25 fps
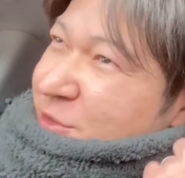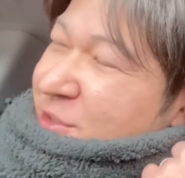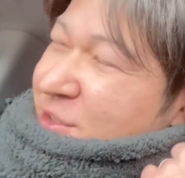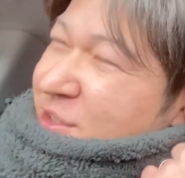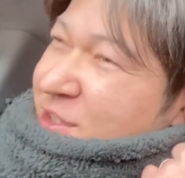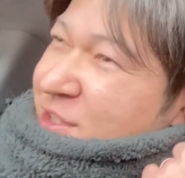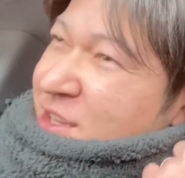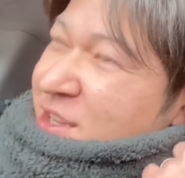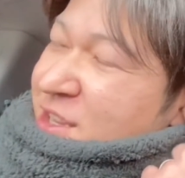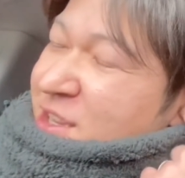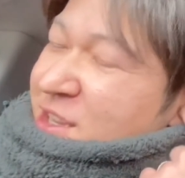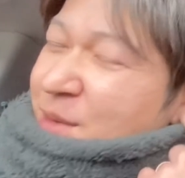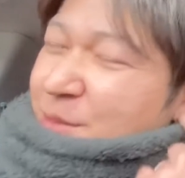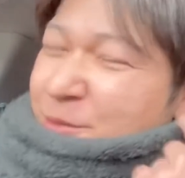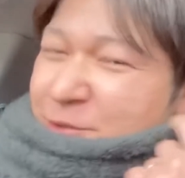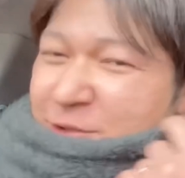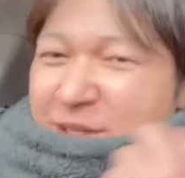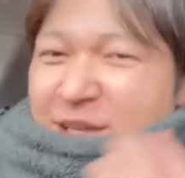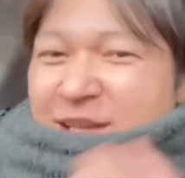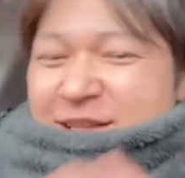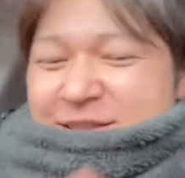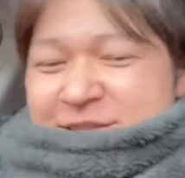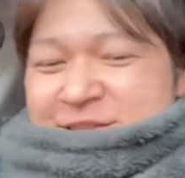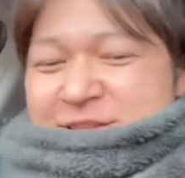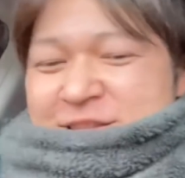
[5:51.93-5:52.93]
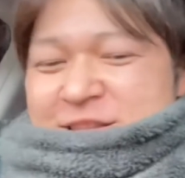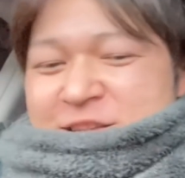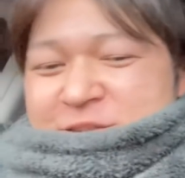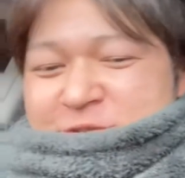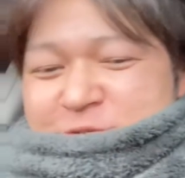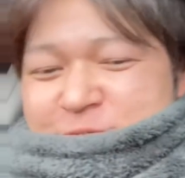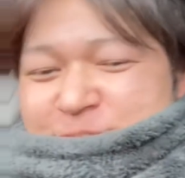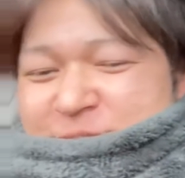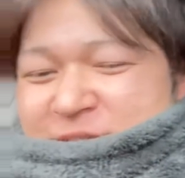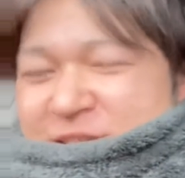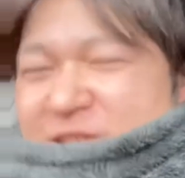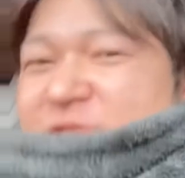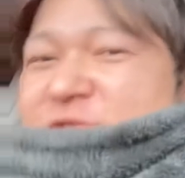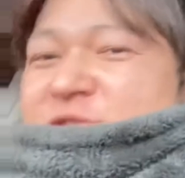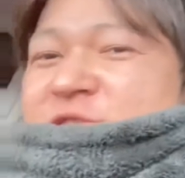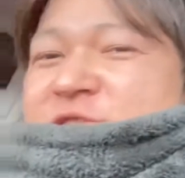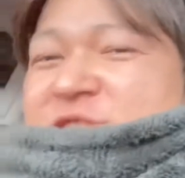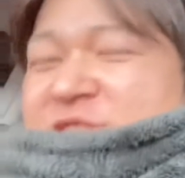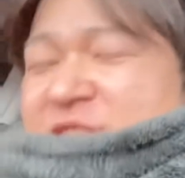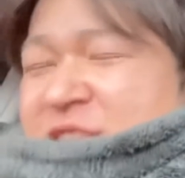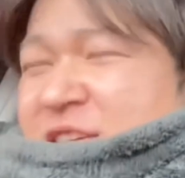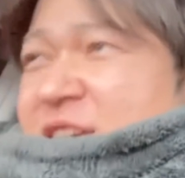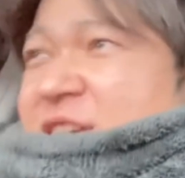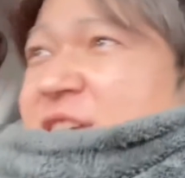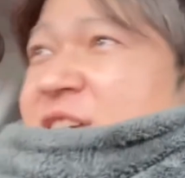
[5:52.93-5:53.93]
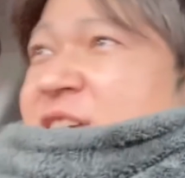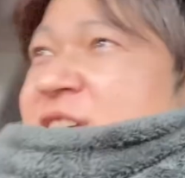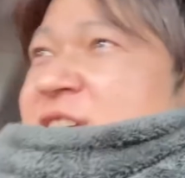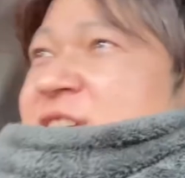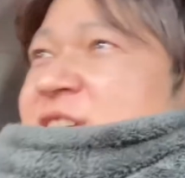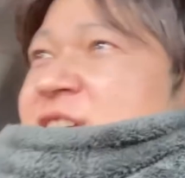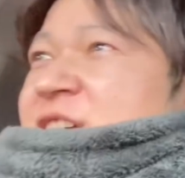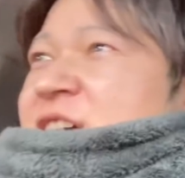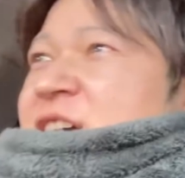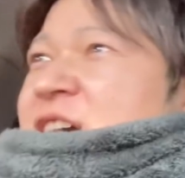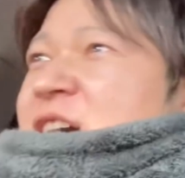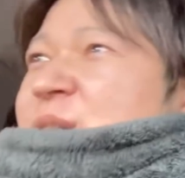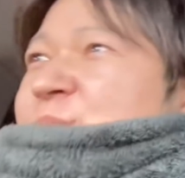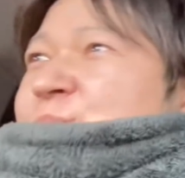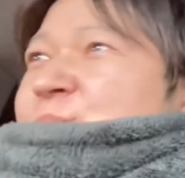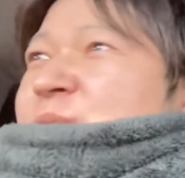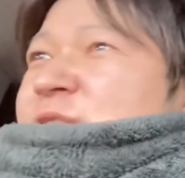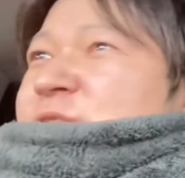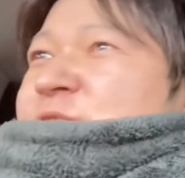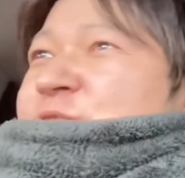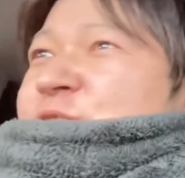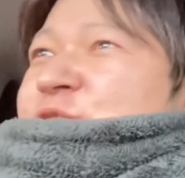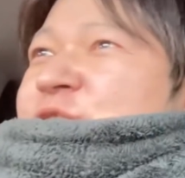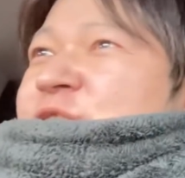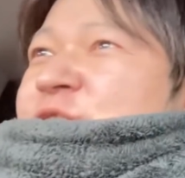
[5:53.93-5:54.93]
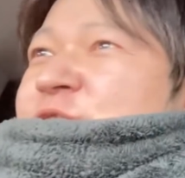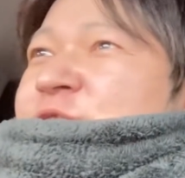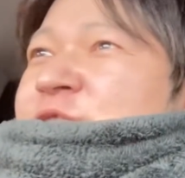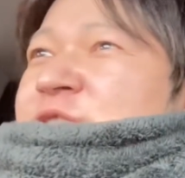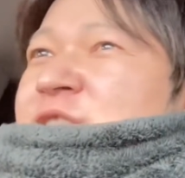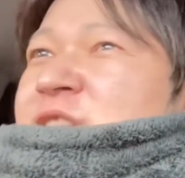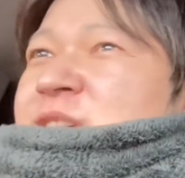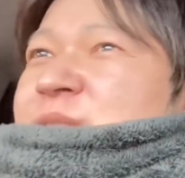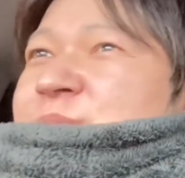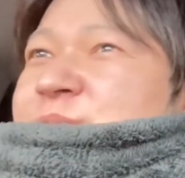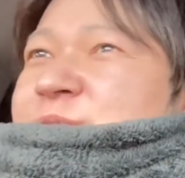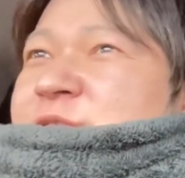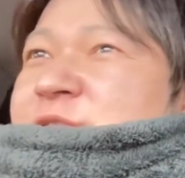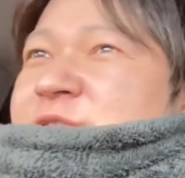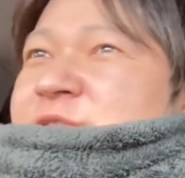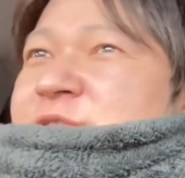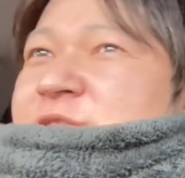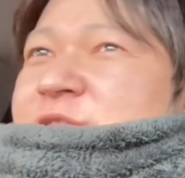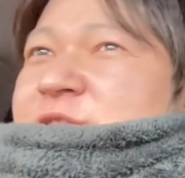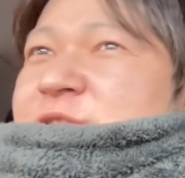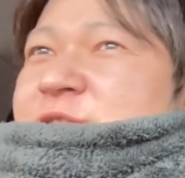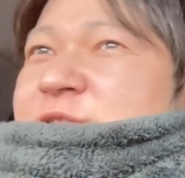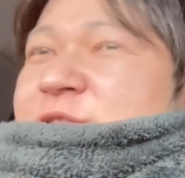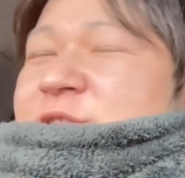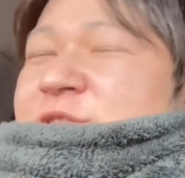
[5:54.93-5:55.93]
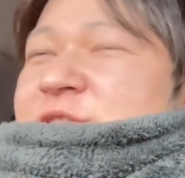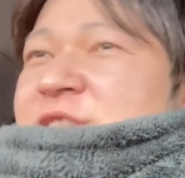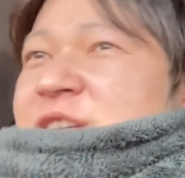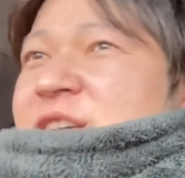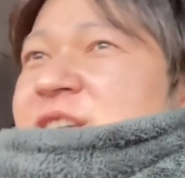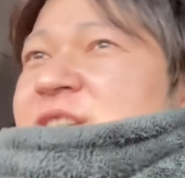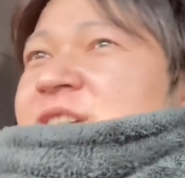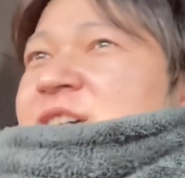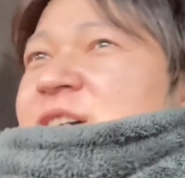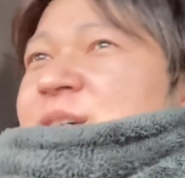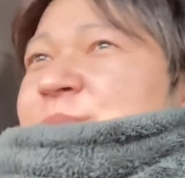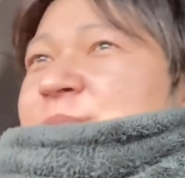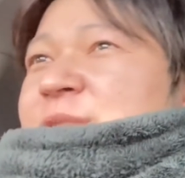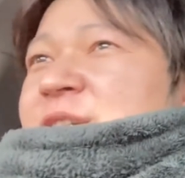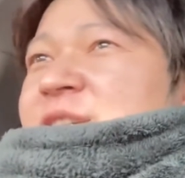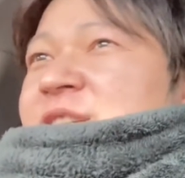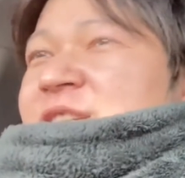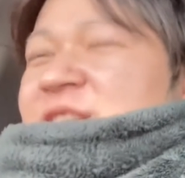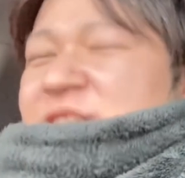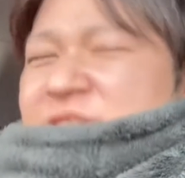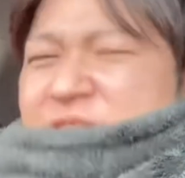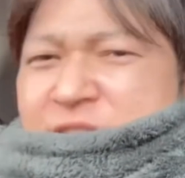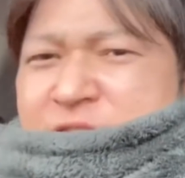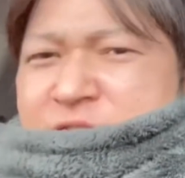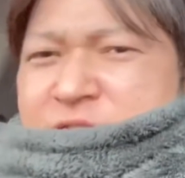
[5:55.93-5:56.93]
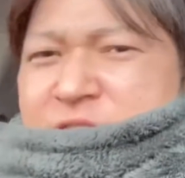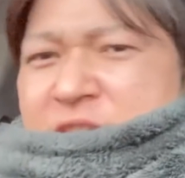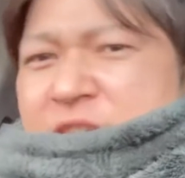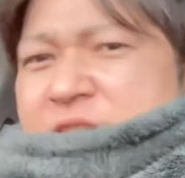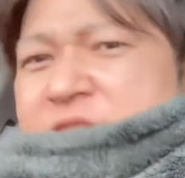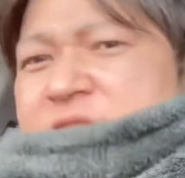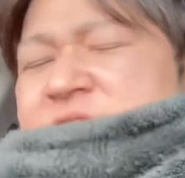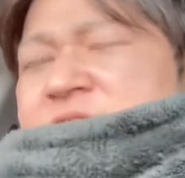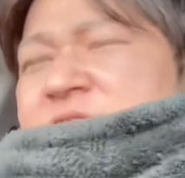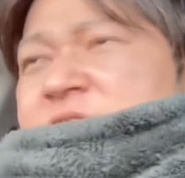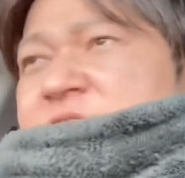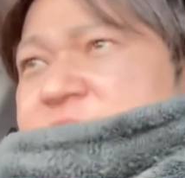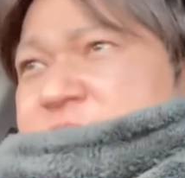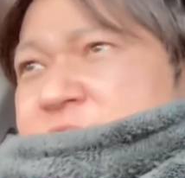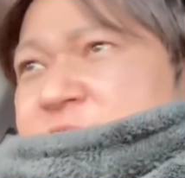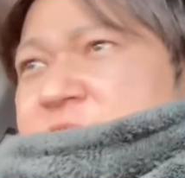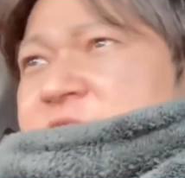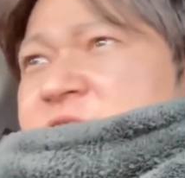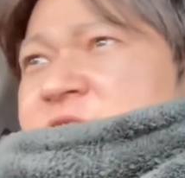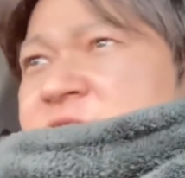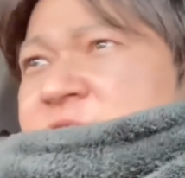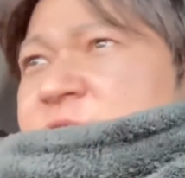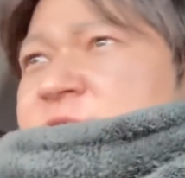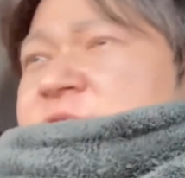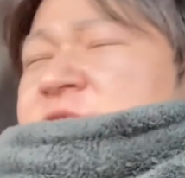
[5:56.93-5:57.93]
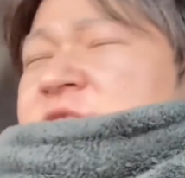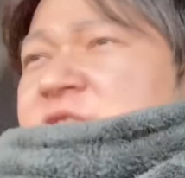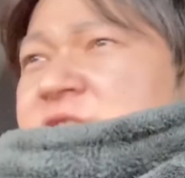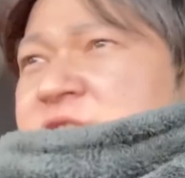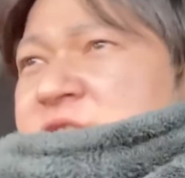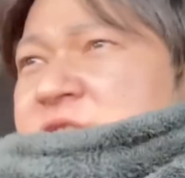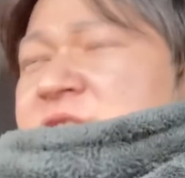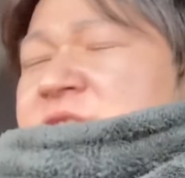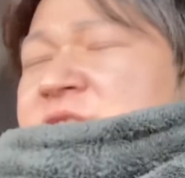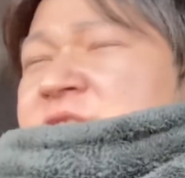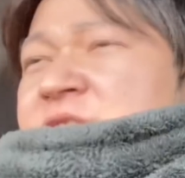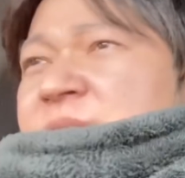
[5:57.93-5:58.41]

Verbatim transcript: 経過物やってる身として、あんまりそういったクレームをね、あんま入れたくないんですよ、基本的に。